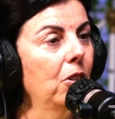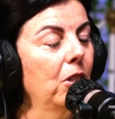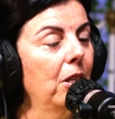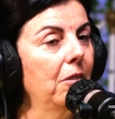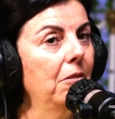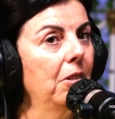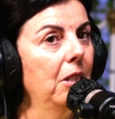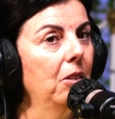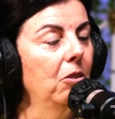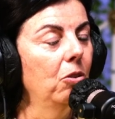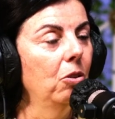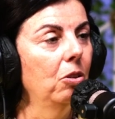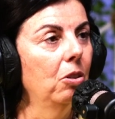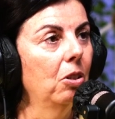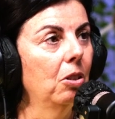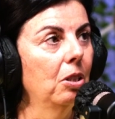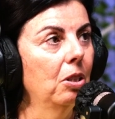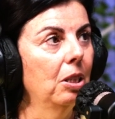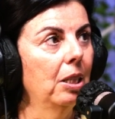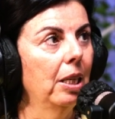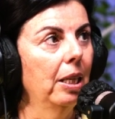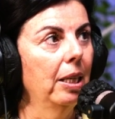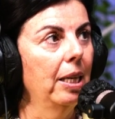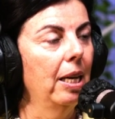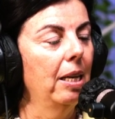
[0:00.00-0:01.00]
j'avais une
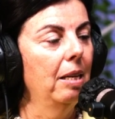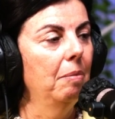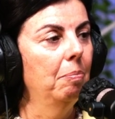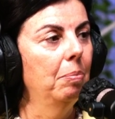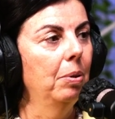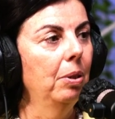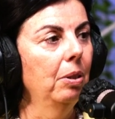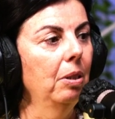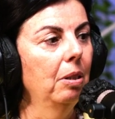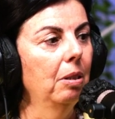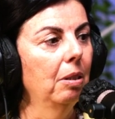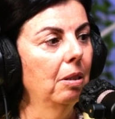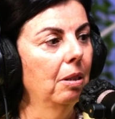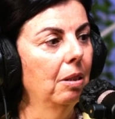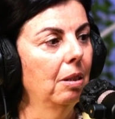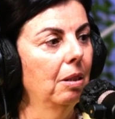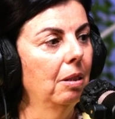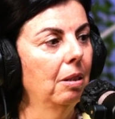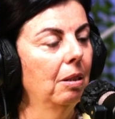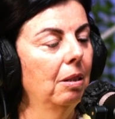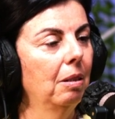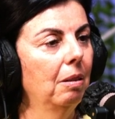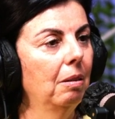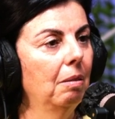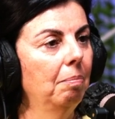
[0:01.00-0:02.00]
205 à l'époque,
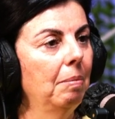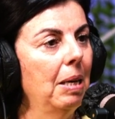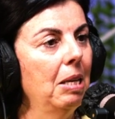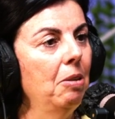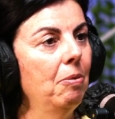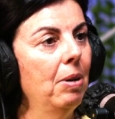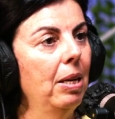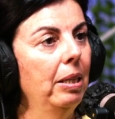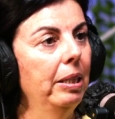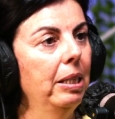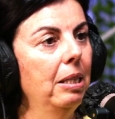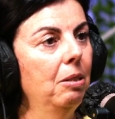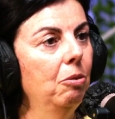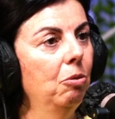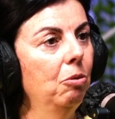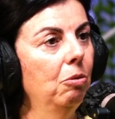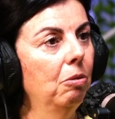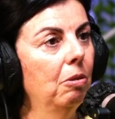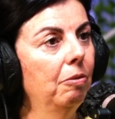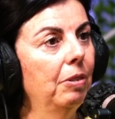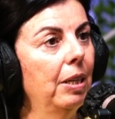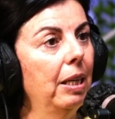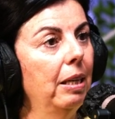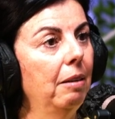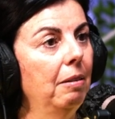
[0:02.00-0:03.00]
euh, qui
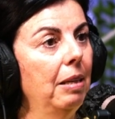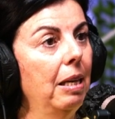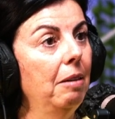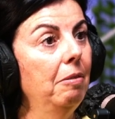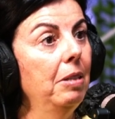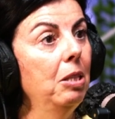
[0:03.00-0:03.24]
la,